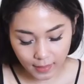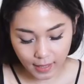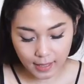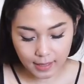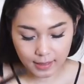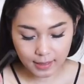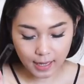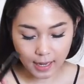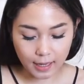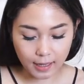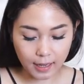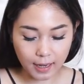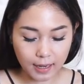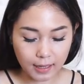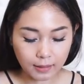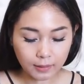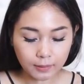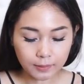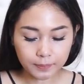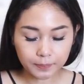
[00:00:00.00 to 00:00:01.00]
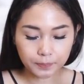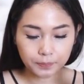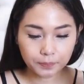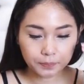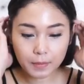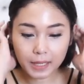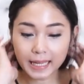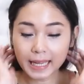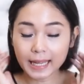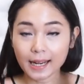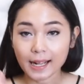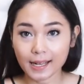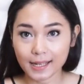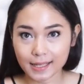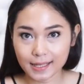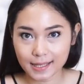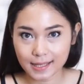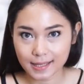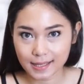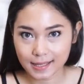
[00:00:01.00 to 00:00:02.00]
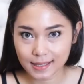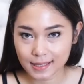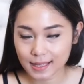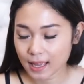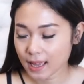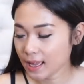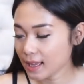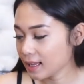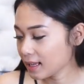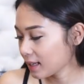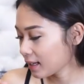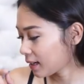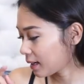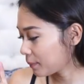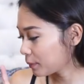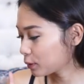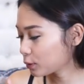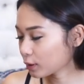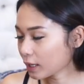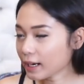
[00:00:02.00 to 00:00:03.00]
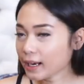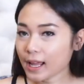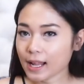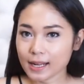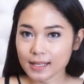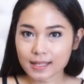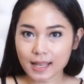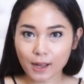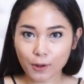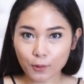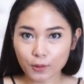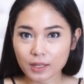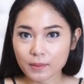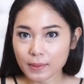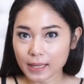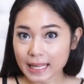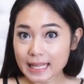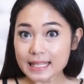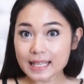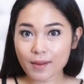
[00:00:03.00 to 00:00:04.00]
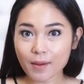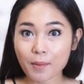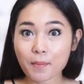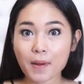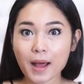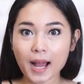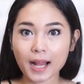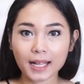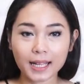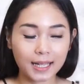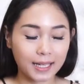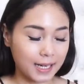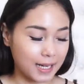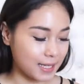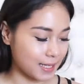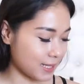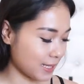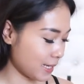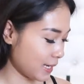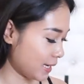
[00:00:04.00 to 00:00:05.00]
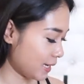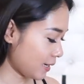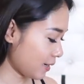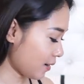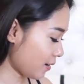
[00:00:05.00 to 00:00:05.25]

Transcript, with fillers: Nah sekarang bagian alis. Kebetulan alis aku dibikin sama Mbak Anggi Rasli